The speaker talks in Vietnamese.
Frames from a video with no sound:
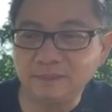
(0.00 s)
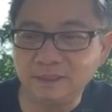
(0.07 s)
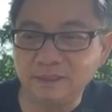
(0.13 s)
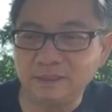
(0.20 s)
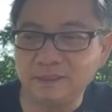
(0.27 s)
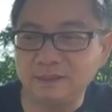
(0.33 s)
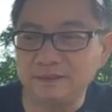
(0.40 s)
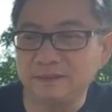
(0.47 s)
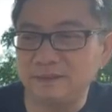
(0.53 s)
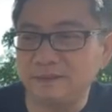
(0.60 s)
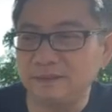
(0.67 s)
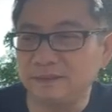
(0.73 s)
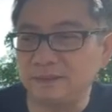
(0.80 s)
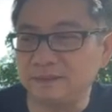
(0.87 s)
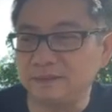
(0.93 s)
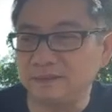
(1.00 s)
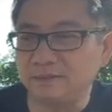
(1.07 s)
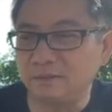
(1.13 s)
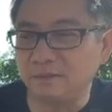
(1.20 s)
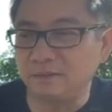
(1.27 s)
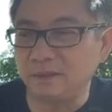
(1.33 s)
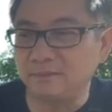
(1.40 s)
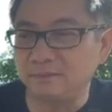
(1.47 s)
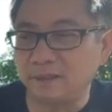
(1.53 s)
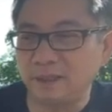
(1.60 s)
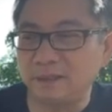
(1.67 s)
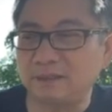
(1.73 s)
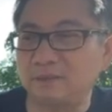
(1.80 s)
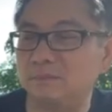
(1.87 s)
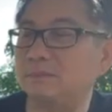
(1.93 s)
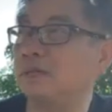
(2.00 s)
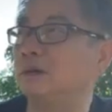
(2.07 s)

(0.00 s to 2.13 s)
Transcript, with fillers: như xưa sư phụ Vinh Bắc cũng